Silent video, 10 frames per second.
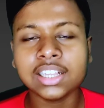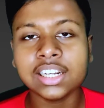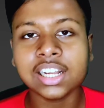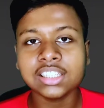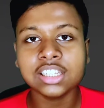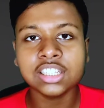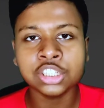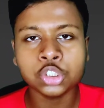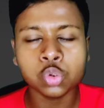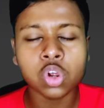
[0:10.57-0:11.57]
হাতের কাছে যে
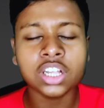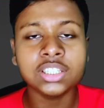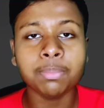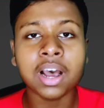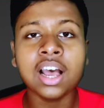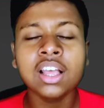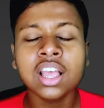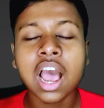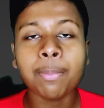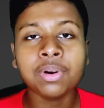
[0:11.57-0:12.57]
জিনিসগুলো আছে বা
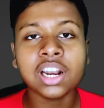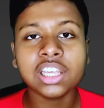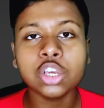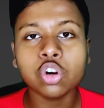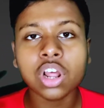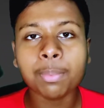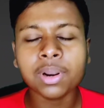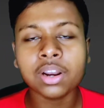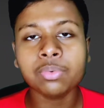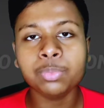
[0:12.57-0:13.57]
আপনারা কি করে
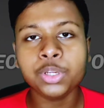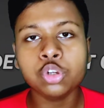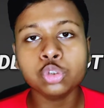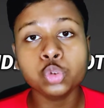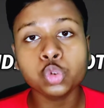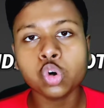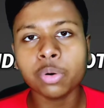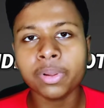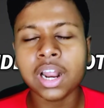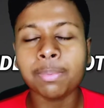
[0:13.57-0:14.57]
আপনার ভিডিও শ্যুট
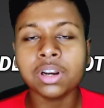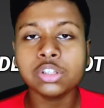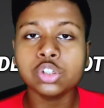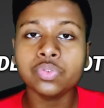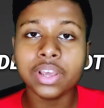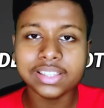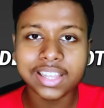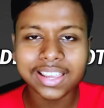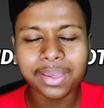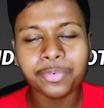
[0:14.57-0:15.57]
করবেন আপনারা যদি ফেস
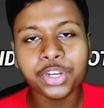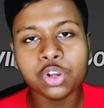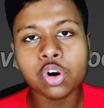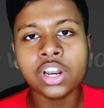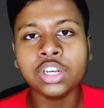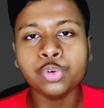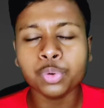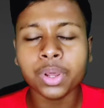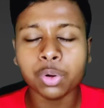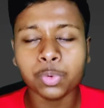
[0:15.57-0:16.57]
দেখে ভিডিও করেন
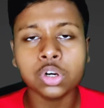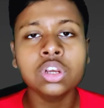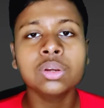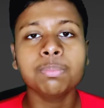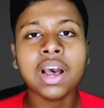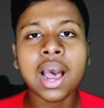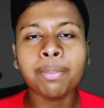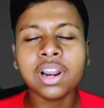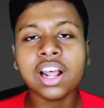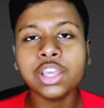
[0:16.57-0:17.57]
ইউটিউবের ওপর বা
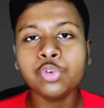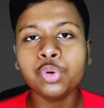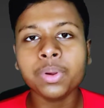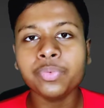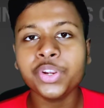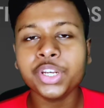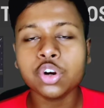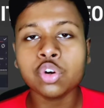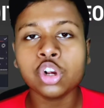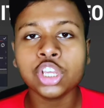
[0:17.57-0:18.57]
আপনারা ইউটিউবের
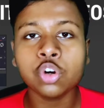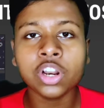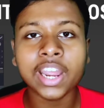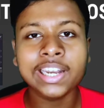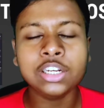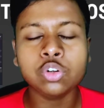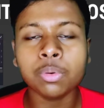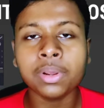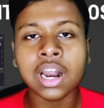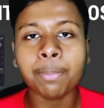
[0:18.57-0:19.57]
ভিডিওগুলো কি করে এডিট
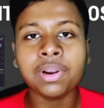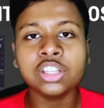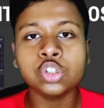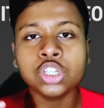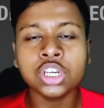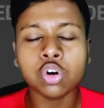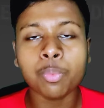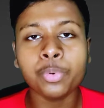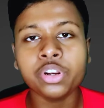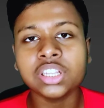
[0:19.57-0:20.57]
করবেন আপনার যদি
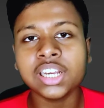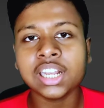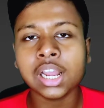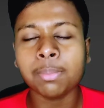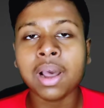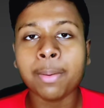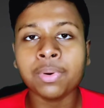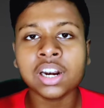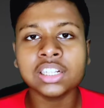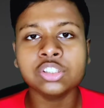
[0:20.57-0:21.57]
কম্পিউটার থেকে থাকে বা
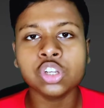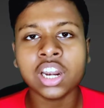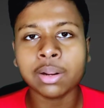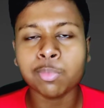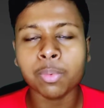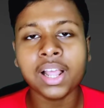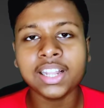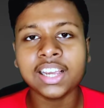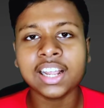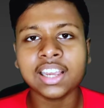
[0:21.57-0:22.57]
আপনার কাছে যদি একটা
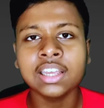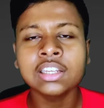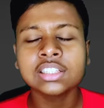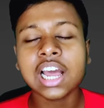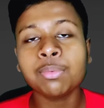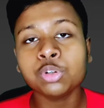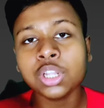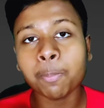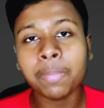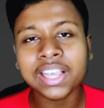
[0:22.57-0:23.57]
মোবাইল থেকে থাকে তার
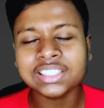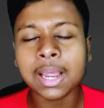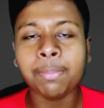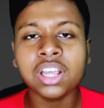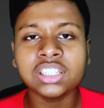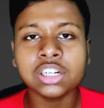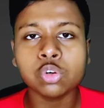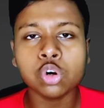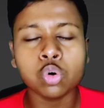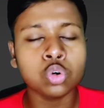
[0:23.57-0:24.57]
মধ্যে বেস্ট
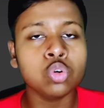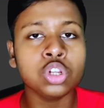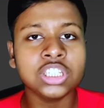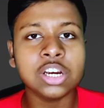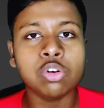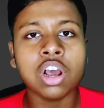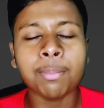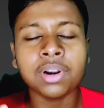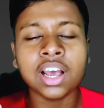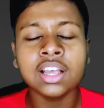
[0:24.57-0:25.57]
অ্যাপ্লিকেশানগুলো কোনগুলো যেগুলো
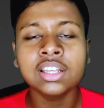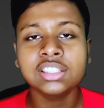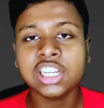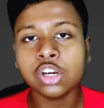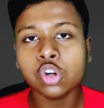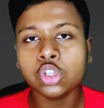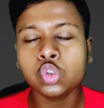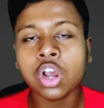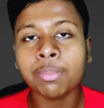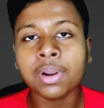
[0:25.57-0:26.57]
আমরা যেগুলো
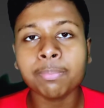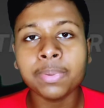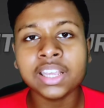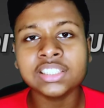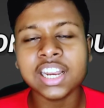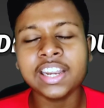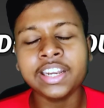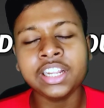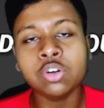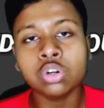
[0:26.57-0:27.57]
থ্রু আমরা বেস্ট
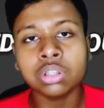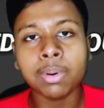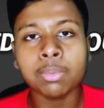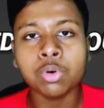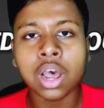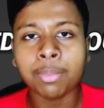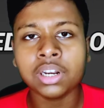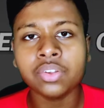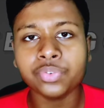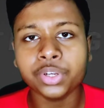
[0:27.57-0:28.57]
এডিটিং করতে পারবো
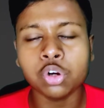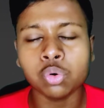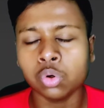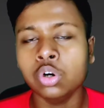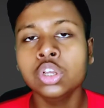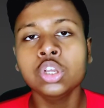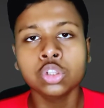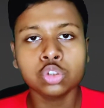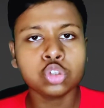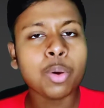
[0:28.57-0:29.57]
আমাদের ভিডিওগুলো
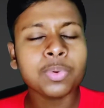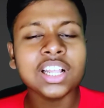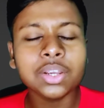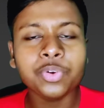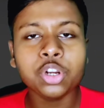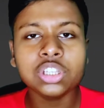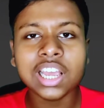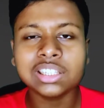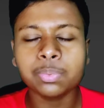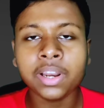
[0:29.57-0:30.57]
তো সবটা আজকে
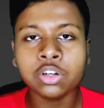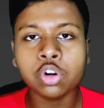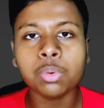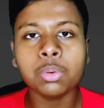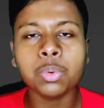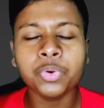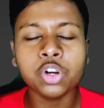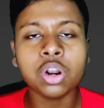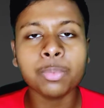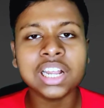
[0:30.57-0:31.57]
ভিডিওতে এক্সপ্লেন করে বলবো
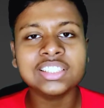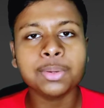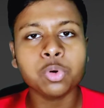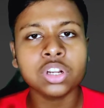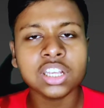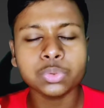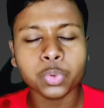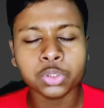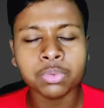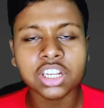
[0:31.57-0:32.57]
ভিডিওটা বিনা স্কিপ করে জাস্ট
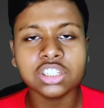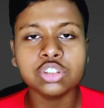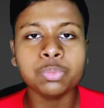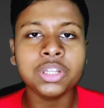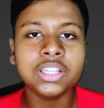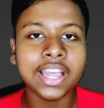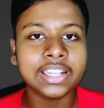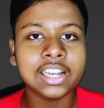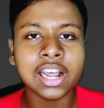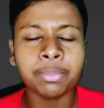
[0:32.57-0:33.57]
প্রথম থেকে শেষ অবধি
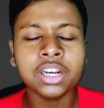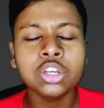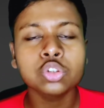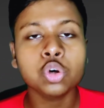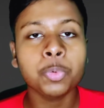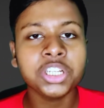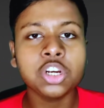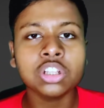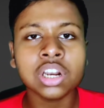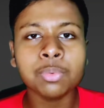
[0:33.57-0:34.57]
দেখতে থাকবেন তো
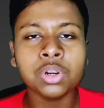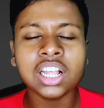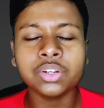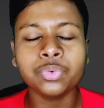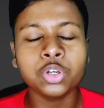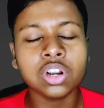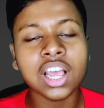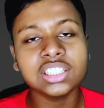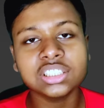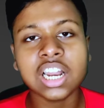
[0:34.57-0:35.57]
বেশি কথা না বলে আজকে
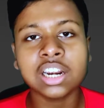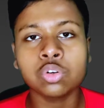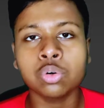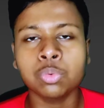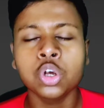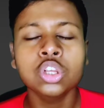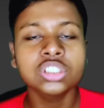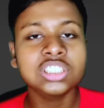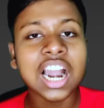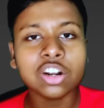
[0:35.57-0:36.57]
ভিডিওটা স্টার্ট করব
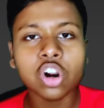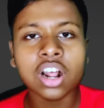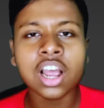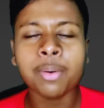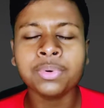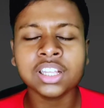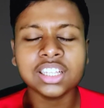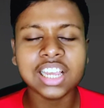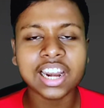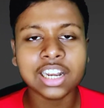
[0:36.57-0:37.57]
স্টার্ট করার আগে আপনার
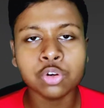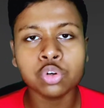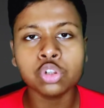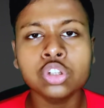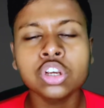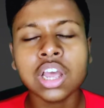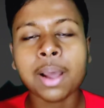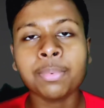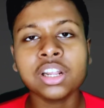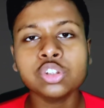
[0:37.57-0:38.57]
কাছে একটাই অনুরোধ
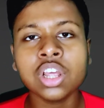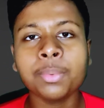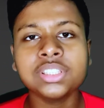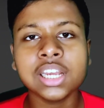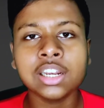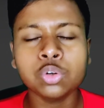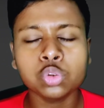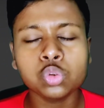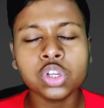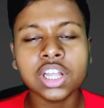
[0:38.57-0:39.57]
আপনারা যদি আমার চ্যানেল
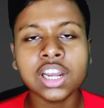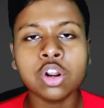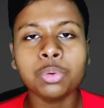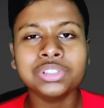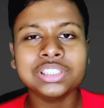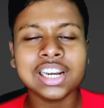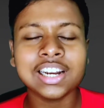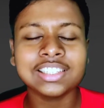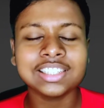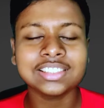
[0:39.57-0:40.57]
নতুন হয়ে থাকেন অবশ্যই
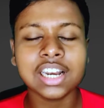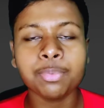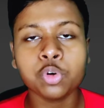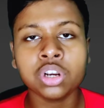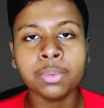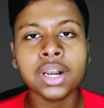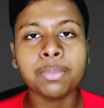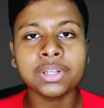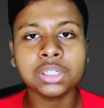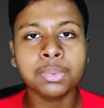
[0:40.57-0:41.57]
চ্যানেলটাকে সাবস্ক্রাইব করে নেবেন
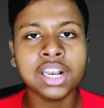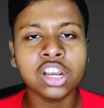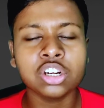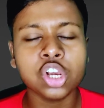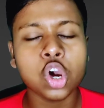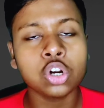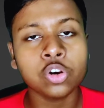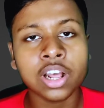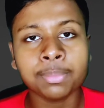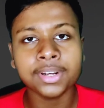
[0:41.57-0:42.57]
আর পাশে বেল আইকনকে অল
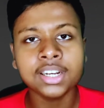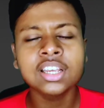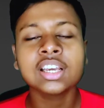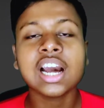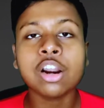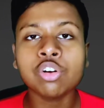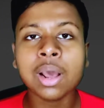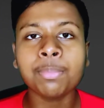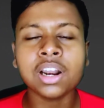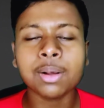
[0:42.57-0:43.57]
করে রাখবেন কারণ
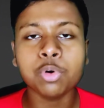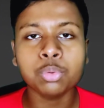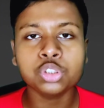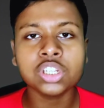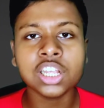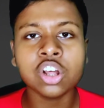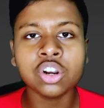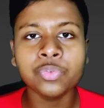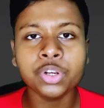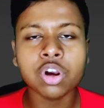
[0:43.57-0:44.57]
আপনারা ভবিষ্যতে এই
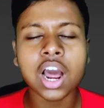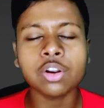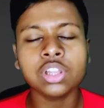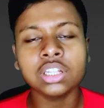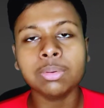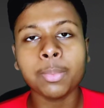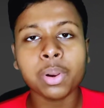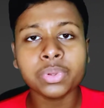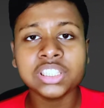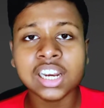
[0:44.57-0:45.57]
ধরনের ভিডিও আরও দেখতে
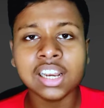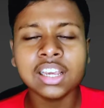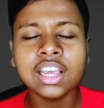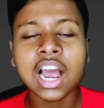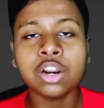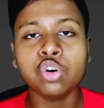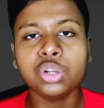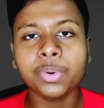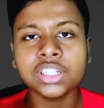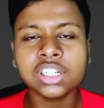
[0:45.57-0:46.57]
পাবেন আমার চ্যানেলে আর
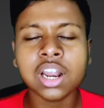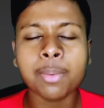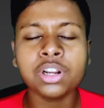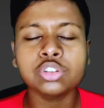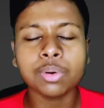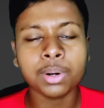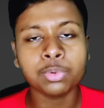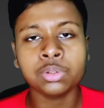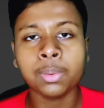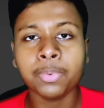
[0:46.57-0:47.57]
নোটিফিকেশনটা আপনারা
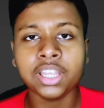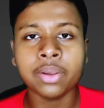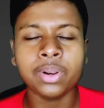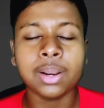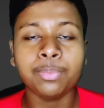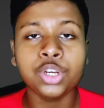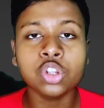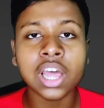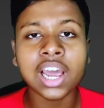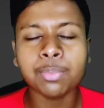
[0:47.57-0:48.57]
সবার প্রথমে পেয়ে যাবেন আর
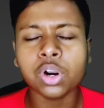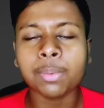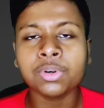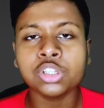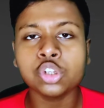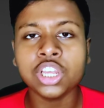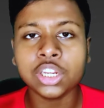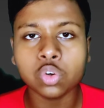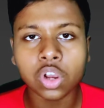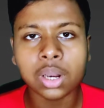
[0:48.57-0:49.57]
ভিডিও দেখার পর আপনার যদি
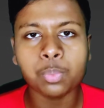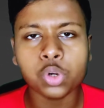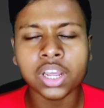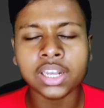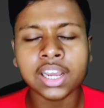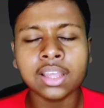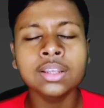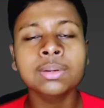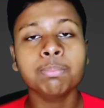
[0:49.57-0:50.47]
একটু হেল্পফুল লেগে থাকে